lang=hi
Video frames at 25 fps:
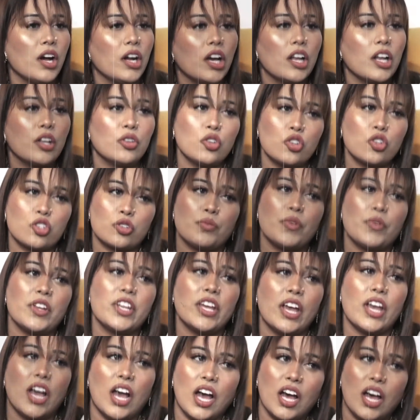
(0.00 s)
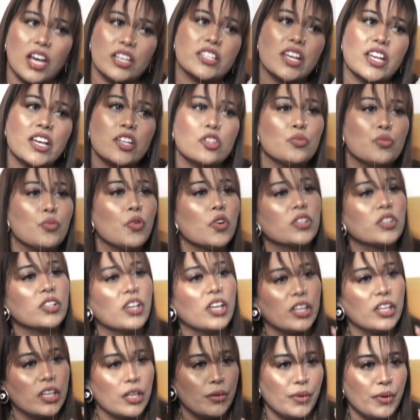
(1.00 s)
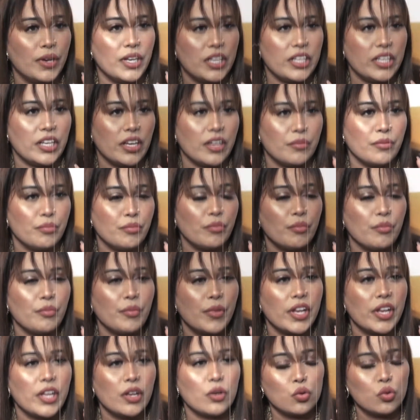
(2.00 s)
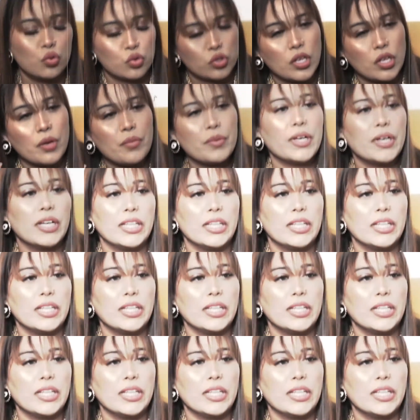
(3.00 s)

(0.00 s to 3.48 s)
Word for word: अगर दुश्मनी आ जाए तो बहुत गंदे वाली है मैंने गुस्सा भी